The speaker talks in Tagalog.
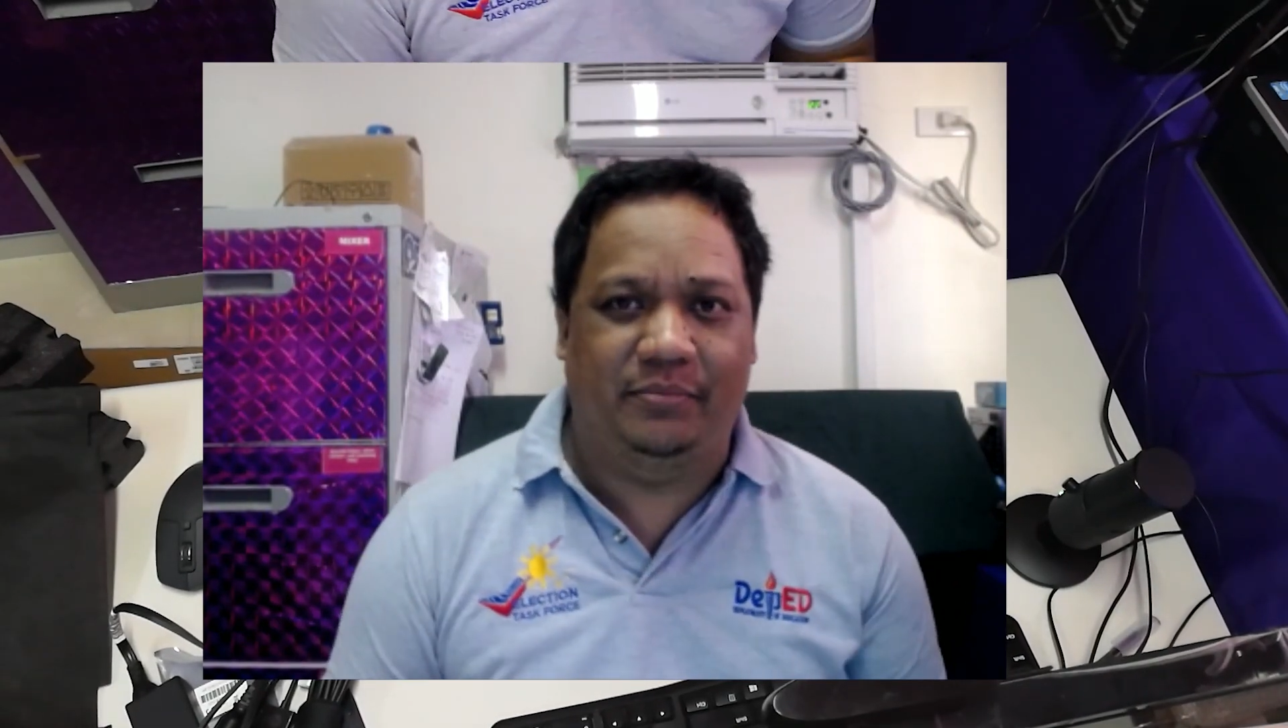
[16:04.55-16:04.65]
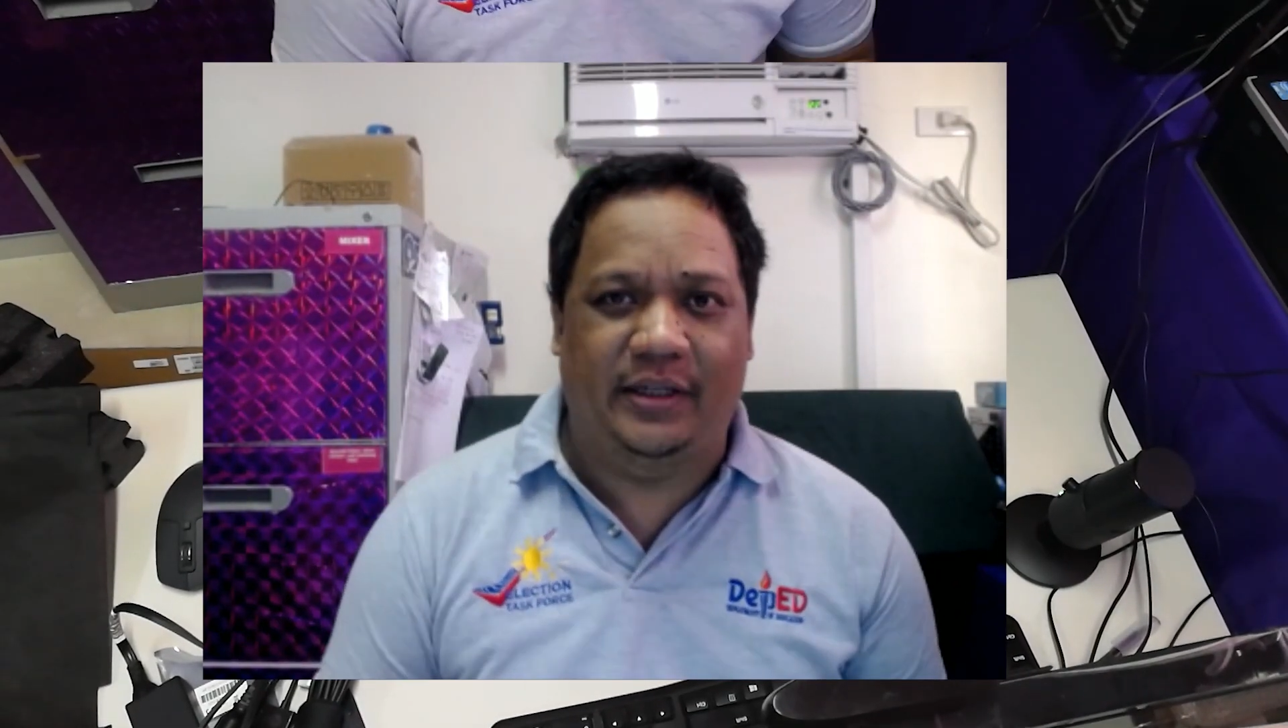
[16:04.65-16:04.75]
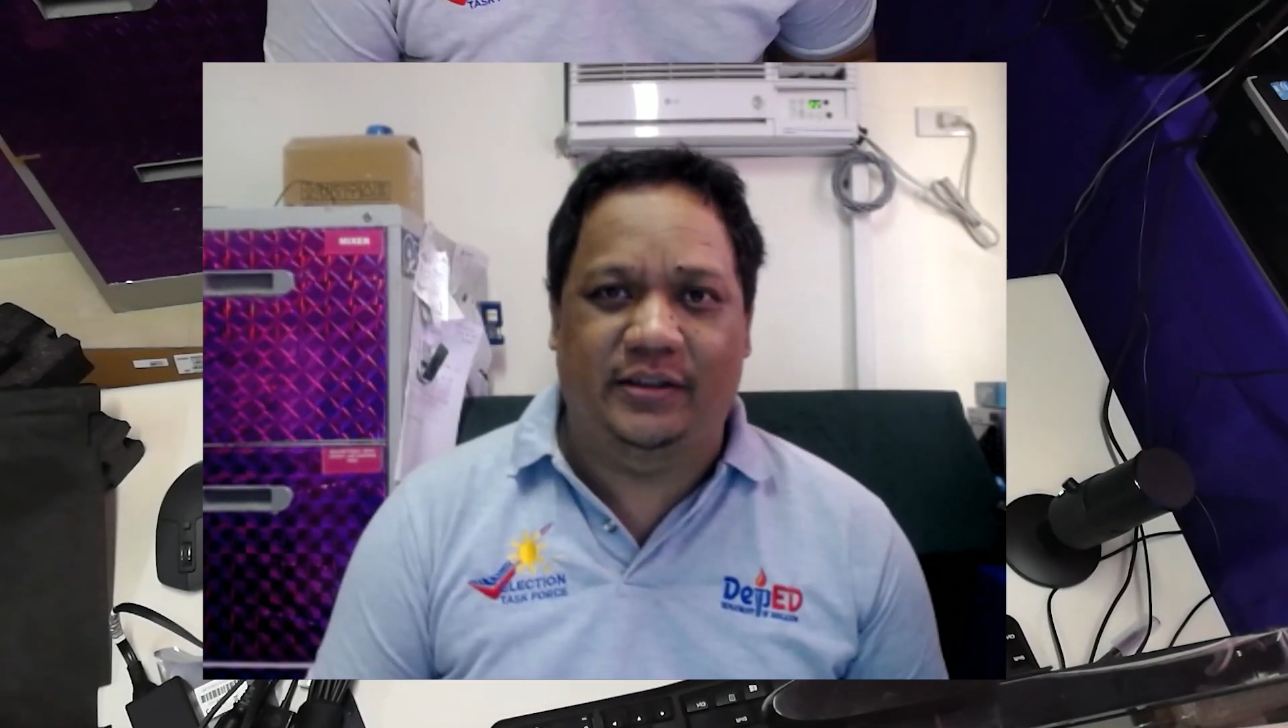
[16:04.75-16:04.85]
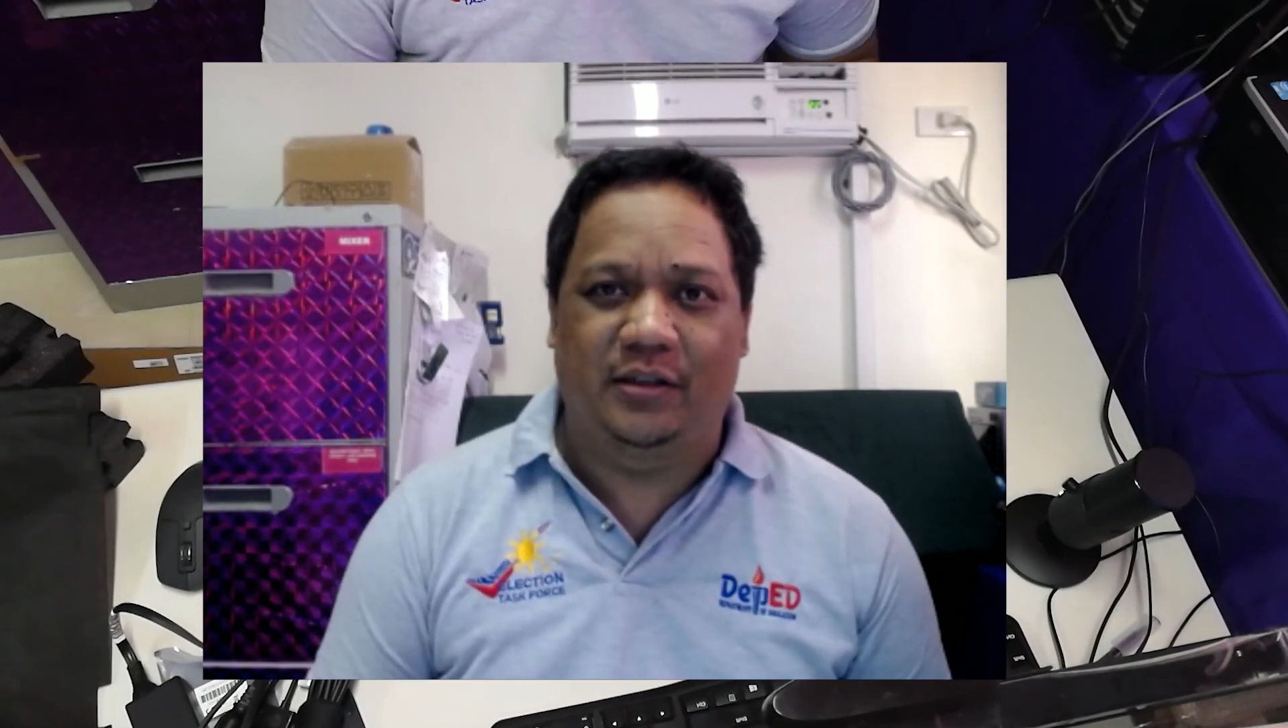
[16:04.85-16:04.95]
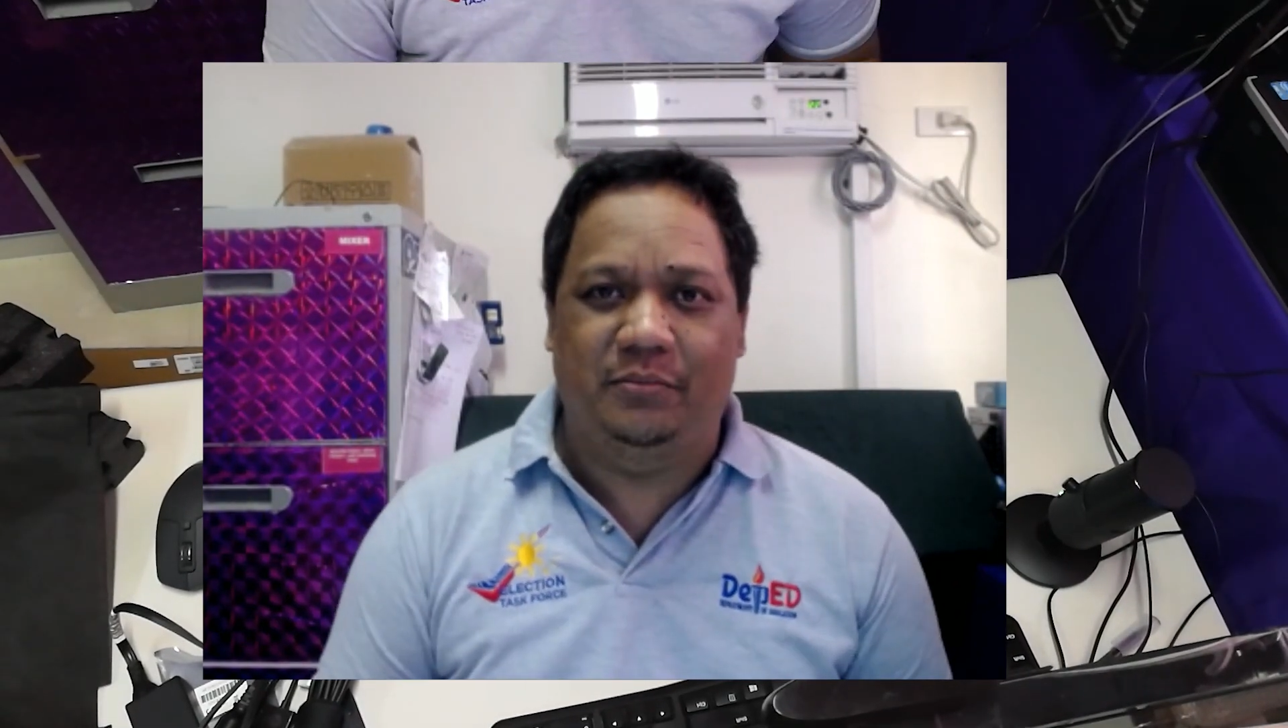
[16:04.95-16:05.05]

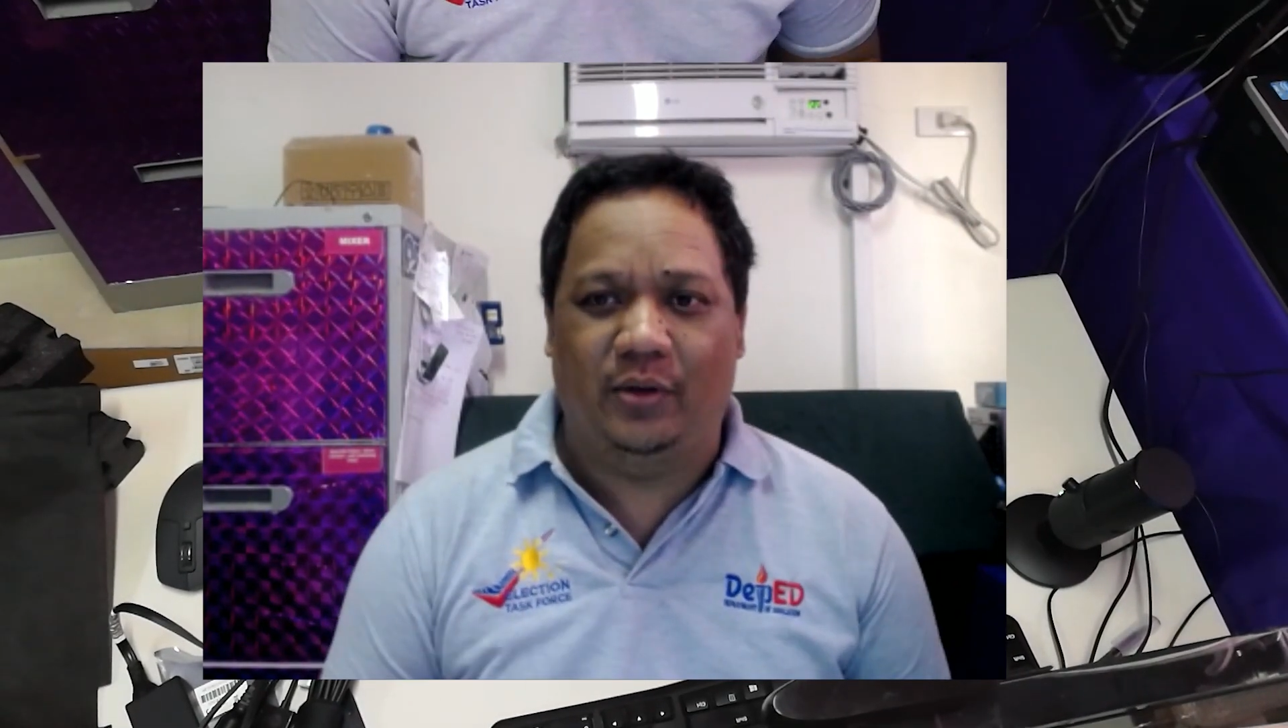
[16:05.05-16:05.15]
updated